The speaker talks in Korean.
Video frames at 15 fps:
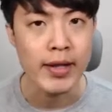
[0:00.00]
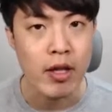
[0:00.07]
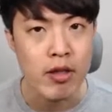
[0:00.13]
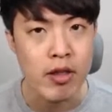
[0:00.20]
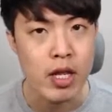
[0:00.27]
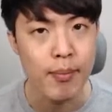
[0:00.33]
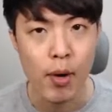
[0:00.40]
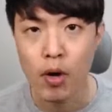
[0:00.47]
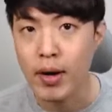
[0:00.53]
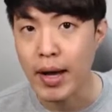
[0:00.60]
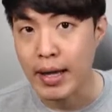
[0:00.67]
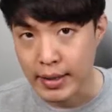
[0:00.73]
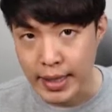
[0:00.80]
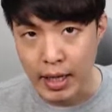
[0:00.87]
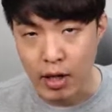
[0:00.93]
있는지를
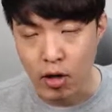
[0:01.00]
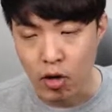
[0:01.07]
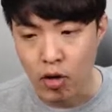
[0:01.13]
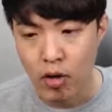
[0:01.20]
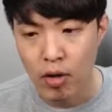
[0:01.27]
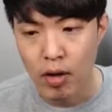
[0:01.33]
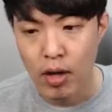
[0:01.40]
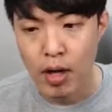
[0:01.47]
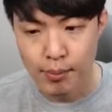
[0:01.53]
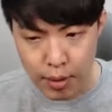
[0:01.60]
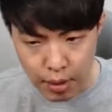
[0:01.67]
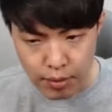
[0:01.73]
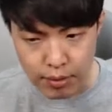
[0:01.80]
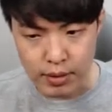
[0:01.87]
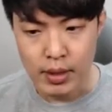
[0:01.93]
평가하는 단어
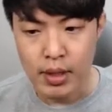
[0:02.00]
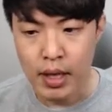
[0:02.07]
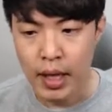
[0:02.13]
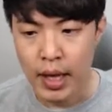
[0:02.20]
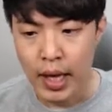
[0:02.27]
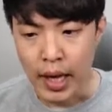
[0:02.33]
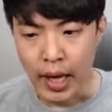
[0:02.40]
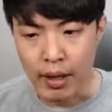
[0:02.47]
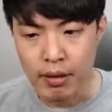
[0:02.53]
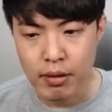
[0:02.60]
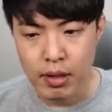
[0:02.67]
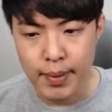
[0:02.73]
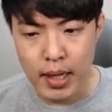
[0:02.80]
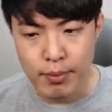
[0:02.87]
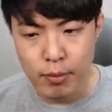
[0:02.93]
플러스 S
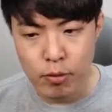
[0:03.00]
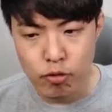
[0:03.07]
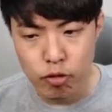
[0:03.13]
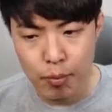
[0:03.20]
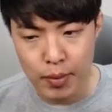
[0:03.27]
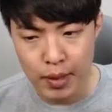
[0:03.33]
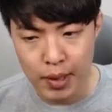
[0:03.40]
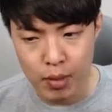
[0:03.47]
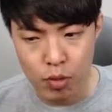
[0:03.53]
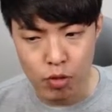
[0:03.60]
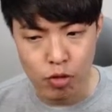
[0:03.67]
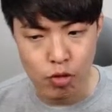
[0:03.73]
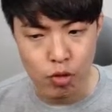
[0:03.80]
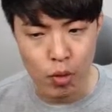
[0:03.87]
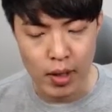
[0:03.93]
발음을 두 번 하도록
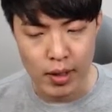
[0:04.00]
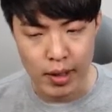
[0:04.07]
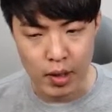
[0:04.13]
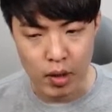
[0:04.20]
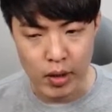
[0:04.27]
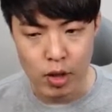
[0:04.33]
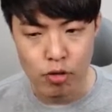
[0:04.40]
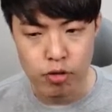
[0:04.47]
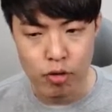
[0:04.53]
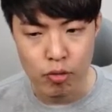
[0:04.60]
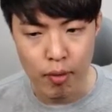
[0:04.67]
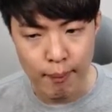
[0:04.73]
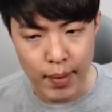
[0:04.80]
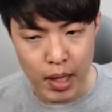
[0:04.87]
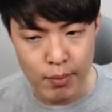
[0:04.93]
유도하는 단어. 이 둘은
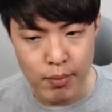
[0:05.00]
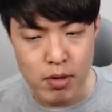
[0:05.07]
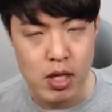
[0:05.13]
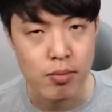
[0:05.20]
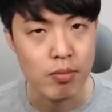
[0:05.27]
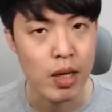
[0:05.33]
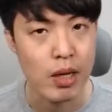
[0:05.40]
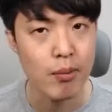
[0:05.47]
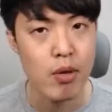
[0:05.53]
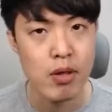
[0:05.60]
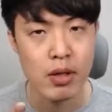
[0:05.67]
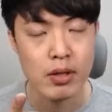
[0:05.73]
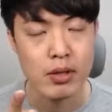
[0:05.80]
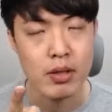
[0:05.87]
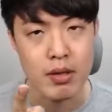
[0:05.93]
웬만하면 지문에 한
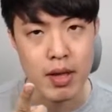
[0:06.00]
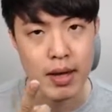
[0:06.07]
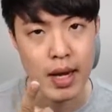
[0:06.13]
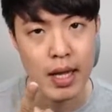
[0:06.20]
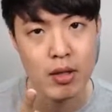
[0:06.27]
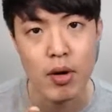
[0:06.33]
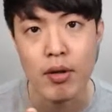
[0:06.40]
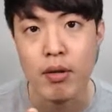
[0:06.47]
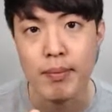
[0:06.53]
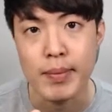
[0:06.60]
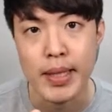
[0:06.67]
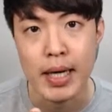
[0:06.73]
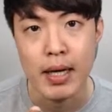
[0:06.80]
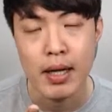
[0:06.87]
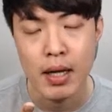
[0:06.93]
번씩은 등장을 하는 것
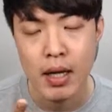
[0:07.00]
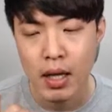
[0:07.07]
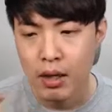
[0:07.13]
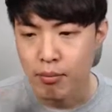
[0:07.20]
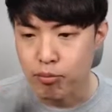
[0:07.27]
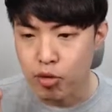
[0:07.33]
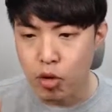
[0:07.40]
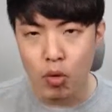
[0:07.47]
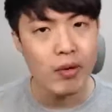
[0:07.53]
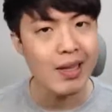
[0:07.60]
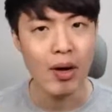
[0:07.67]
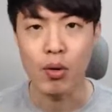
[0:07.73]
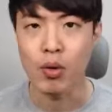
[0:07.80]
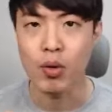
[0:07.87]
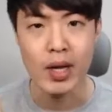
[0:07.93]
같습니다. 무조건
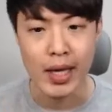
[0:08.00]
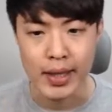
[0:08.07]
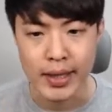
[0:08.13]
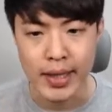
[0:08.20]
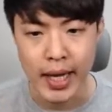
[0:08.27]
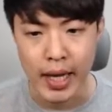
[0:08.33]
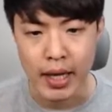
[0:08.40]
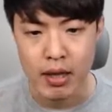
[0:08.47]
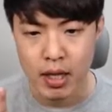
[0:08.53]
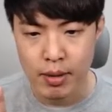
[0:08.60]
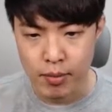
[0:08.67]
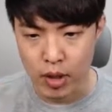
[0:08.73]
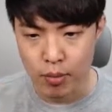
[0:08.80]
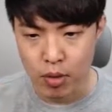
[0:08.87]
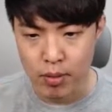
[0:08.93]
나오는 건 아닌데 지금
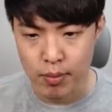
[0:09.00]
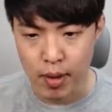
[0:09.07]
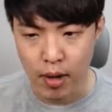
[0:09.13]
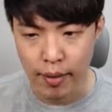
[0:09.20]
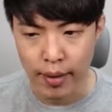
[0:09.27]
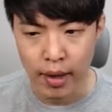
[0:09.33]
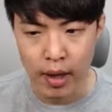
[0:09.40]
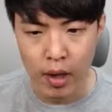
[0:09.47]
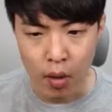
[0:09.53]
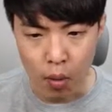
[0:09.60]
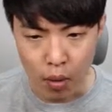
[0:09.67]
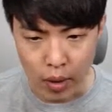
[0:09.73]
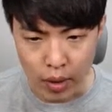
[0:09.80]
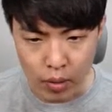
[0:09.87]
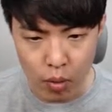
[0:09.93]
여기 보시면
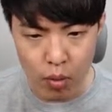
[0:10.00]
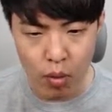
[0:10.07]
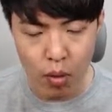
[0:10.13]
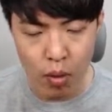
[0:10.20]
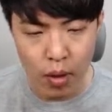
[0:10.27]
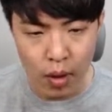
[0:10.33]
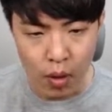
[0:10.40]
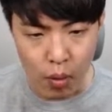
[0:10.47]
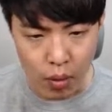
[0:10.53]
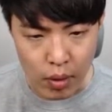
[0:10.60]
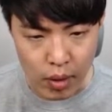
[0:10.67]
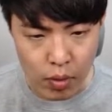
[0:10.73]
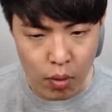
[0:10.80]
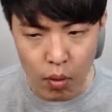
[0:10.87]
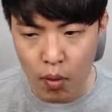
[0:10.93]
올리고
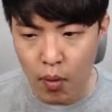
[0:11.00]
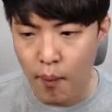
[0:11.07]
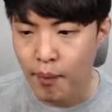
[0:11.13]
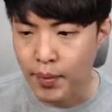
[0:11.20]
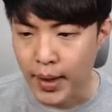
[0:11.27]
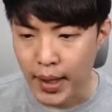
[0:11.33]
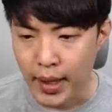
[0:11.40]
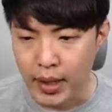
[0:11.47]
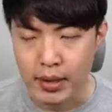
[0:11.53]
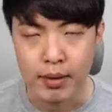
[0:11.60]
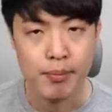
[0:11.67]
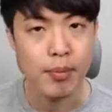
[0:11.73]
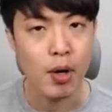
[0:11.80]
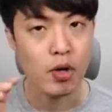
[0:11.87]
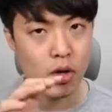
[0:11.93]
올리고 내리는
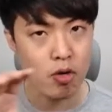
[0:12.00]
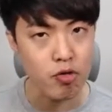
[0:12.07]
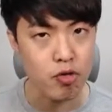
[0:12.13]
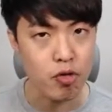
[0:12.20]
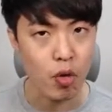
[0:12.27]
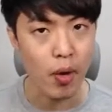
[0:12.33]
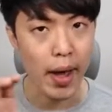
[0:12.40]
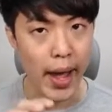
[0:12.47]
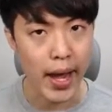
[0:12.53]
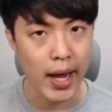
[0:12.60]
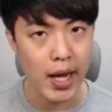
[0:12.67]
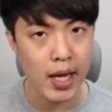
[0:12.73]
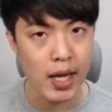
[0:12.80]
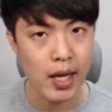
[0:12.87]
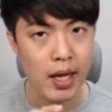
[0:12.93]
병렬 구조
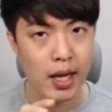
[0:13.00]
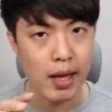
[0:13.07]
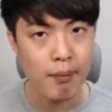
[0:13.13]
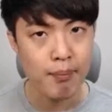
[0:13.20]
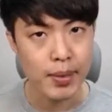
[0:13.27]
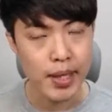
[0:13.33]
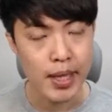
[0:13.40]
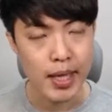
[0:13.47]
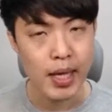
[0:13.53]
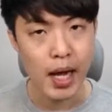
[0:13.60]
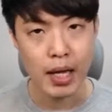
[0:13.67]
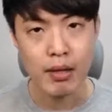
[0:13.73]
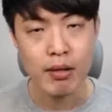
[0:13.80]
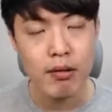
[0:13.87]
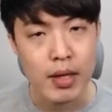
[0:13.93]
A, B,
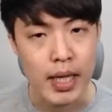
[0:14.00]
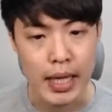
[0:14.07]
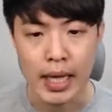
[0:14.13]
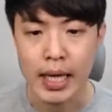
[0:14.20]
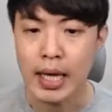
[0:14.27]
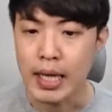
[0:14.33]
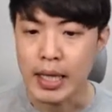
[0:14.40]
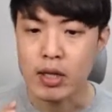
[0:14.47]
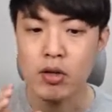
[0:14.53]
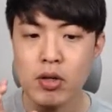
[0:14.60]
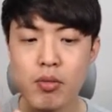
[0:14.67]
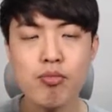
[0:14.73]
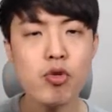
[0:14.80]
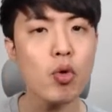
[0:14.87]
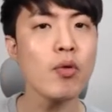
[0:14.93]
and C
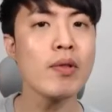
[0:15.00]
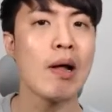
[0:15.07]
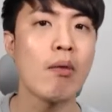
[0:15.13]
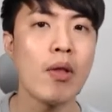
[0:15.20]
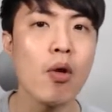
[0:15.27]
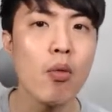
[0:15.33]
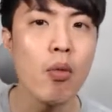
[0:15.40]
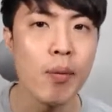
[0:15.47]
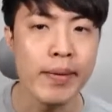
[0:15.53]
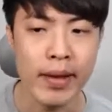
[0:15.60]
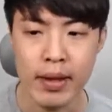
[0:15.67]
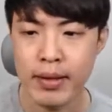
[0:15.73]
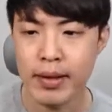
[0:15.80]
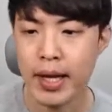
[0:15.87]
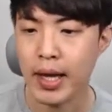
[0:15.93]
이거는 무조건 나온다고 보면
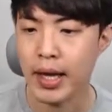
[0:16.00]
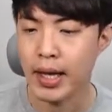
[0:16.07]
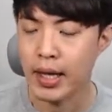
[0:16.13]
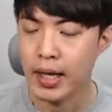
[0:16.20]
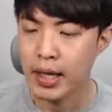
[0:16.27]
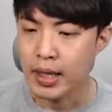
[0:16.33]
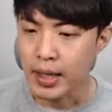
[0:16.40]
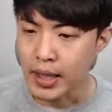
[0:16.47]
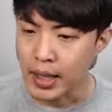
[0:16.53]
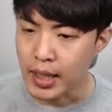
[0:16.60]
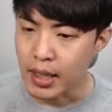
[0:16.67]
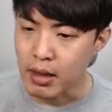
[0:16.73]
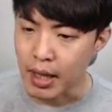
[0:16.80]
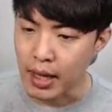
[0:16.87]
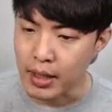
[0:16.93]
되는데
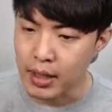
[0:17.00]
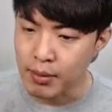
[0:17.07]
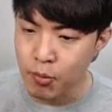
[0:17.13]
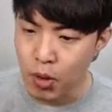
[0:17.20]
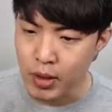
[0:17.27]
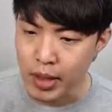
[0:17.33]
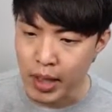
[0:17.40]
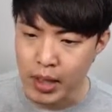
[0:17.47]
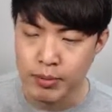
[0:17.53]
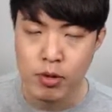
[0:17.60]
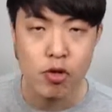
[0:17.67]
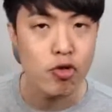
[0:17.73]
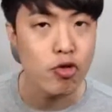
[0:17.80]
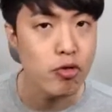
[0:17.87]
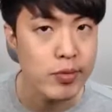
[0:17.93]
이 장음과 단음을
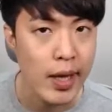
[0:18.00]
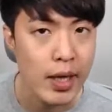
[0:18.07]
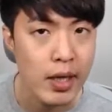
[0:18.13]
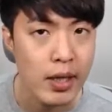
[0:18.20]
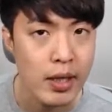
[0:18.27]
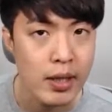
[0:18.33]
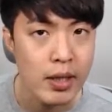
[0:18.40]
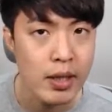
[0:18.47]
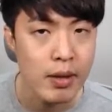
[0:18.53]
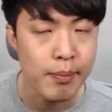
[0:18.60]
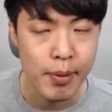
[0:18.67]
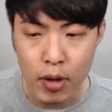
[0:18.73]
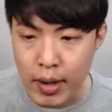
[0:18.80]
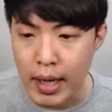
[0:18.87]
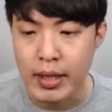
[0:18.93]
구분하는
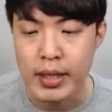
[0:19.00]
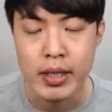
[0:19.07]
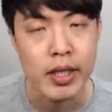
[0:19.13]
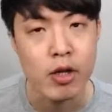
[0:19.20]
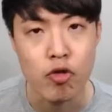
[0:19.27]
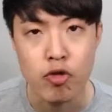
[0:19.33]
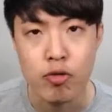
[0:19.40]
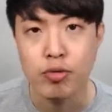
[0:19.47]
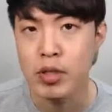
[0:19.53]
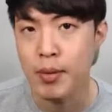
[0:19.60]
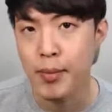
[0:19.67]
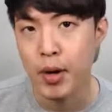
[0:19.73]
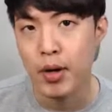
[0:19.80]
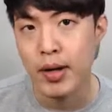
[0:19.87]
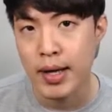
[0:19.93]
평가하는 이 구분을
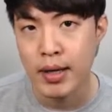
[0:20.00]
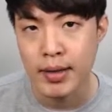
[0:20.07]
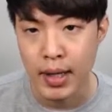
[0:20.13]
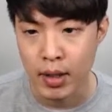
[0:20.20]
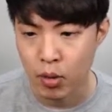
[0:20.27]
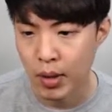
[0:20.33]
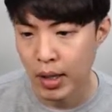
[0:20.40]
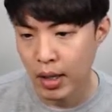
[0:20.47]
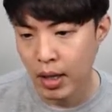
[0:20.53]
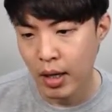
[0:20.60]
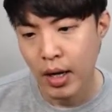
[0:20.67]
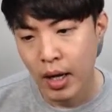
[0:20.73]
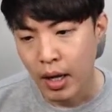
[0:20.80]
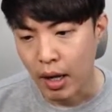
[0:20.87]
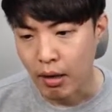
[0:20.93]
평가하는 단어와
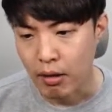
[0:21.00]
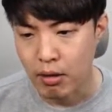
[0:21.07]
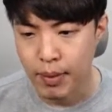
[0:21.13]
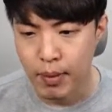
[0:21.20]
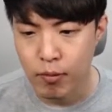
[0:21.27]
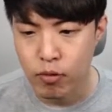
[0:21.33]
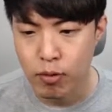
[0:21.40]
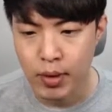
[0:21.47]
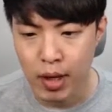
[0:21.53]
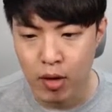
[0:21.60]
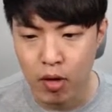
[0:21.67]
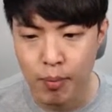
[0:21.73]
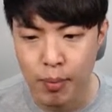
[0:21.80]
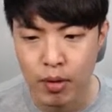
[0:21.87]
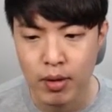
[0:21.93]
S발음 두 번 하는
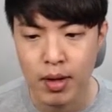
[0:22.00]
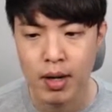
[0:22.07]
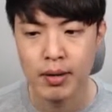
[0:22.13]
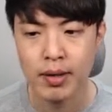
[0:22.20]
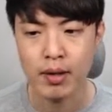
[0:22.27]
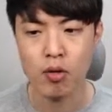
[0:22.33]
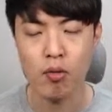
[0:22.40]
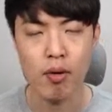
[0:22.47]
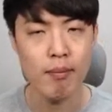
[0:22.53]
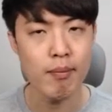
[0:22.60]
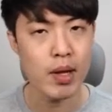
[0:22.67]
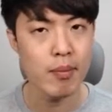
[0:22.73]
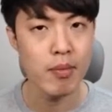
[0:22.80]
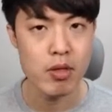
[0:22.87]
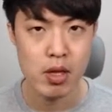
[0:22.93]
걸 평가하는 단어는
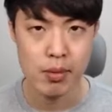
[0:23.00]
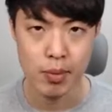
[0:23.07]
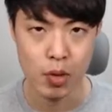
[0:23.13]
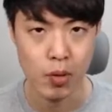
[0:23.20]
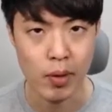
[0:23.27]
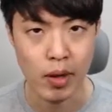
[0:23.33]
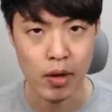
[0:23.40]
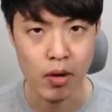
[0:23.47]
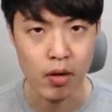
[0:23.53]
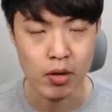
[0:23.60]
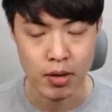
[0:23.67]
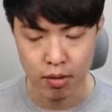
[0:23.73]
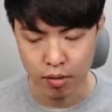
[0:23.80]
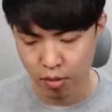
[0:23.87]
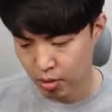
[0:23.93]
웬만하면 집어넣어놔요. 그래서